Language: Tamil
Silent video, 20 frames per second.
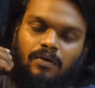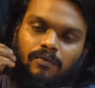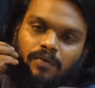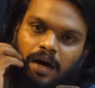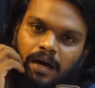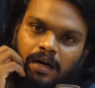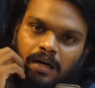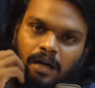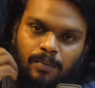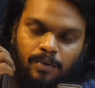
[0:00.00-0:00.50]

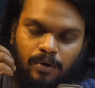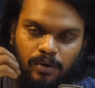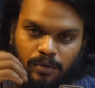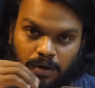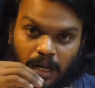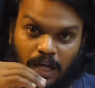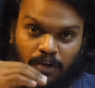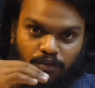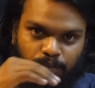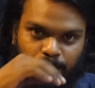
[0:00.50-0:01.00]
வேன் அப்புறம்
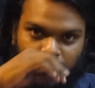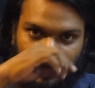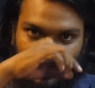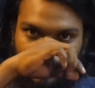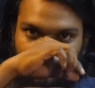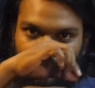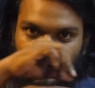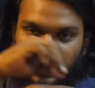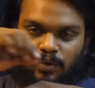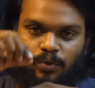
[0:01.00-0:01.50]
நைஃப் மேலே
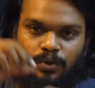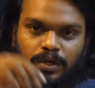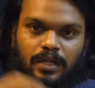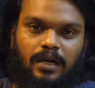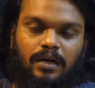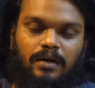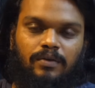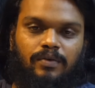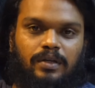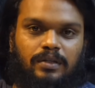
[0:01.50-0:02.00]
அந்த வேன்
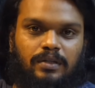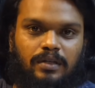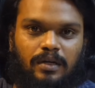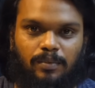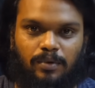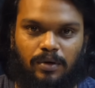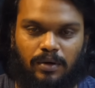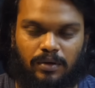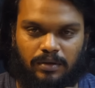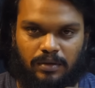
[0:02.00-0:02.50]
குட்டியாக வருது
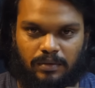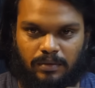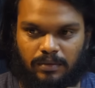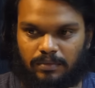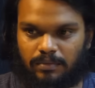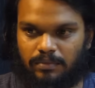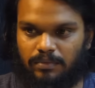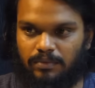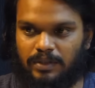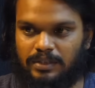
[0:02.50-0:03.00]
அப்புறம் அந்த
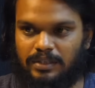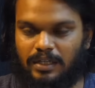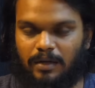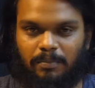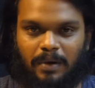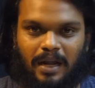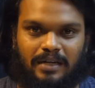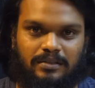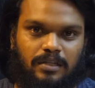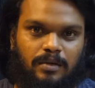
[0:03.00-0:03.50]
வச்சிருக்க
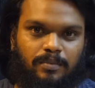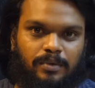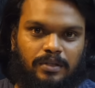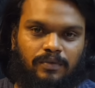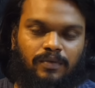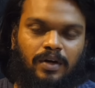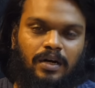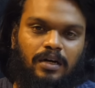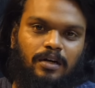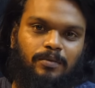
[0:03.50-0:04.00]
பிளான்ஸ்லாம்
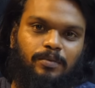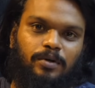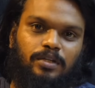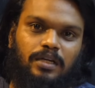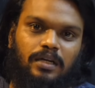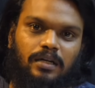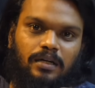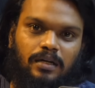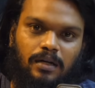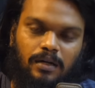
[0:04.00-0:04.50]
பார்த்தா வறண்ட
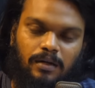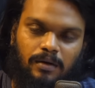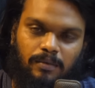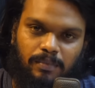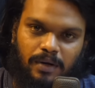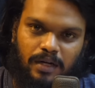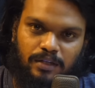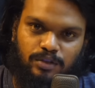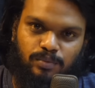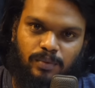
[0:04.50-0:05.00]
பகுதியில் இருக்க
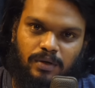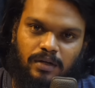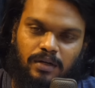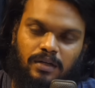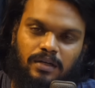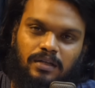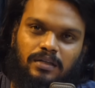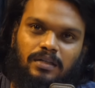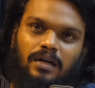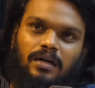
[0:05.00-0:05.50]
பிளான்ஸ் மாதிரி
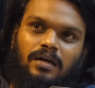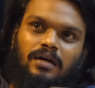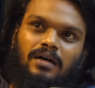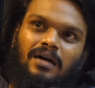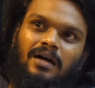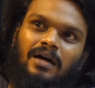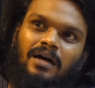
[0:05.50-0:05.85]
இருக்குது இதெல்லாம்